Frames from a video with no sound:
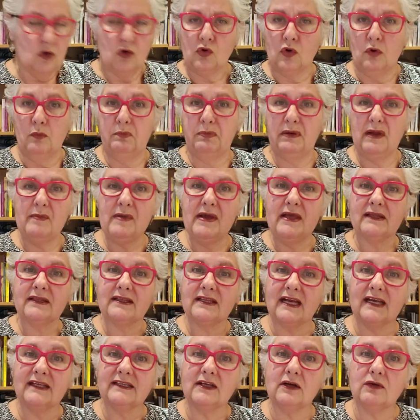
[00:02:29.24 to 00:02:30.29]

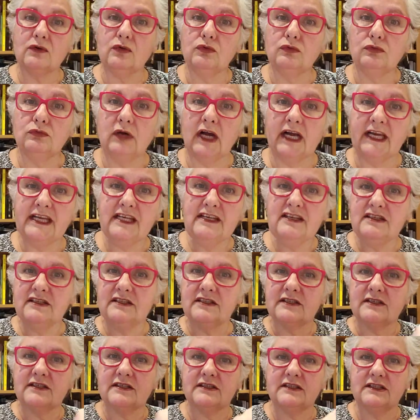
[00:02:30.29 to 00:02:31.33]
complementada com
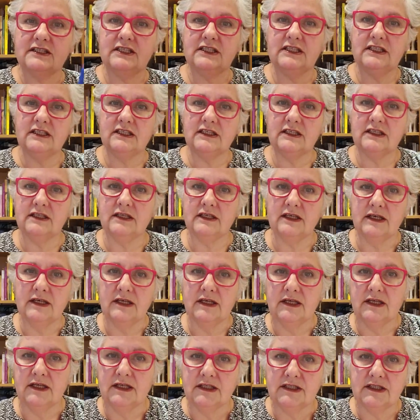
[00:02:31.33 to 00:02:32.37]
hints de,
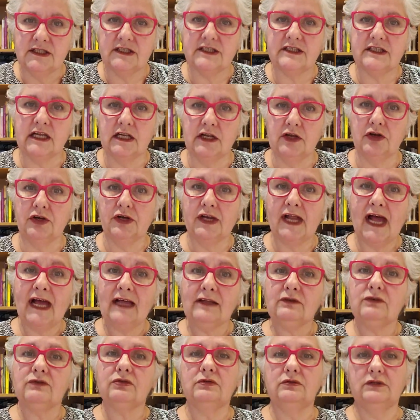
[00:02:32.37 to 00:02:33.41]
de
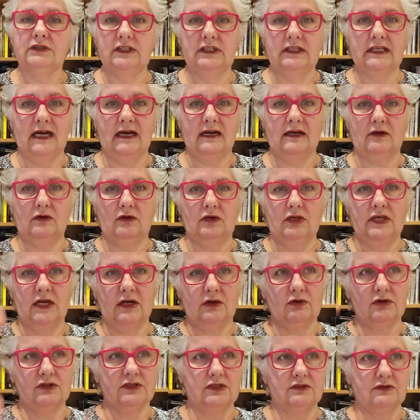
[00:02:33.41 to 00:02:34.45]
estelionato e a, e a
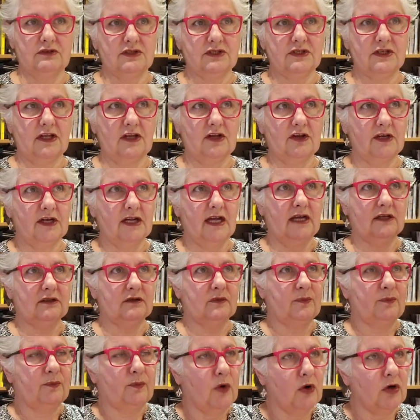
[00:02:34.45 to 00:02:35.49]
coisa do
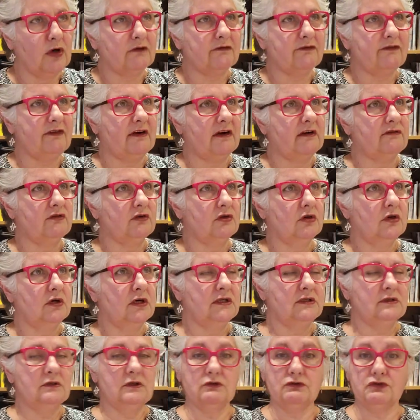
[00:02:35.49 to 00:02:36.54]
estelionato, por
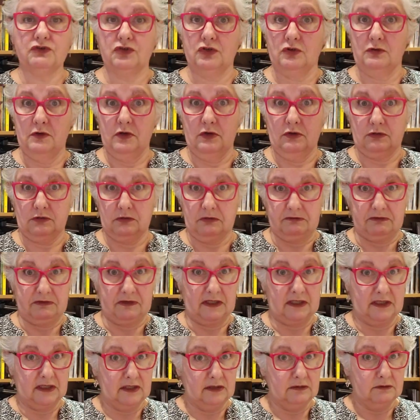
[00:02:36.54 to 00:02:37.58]
favor, não sou eu que estou
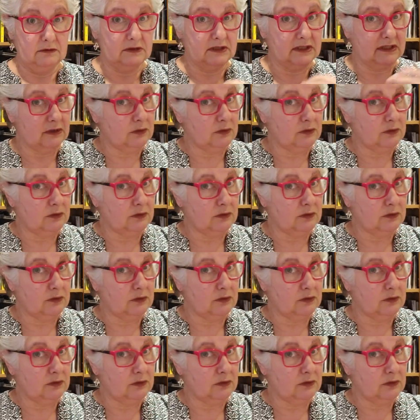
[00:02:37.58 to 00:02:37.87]
falando,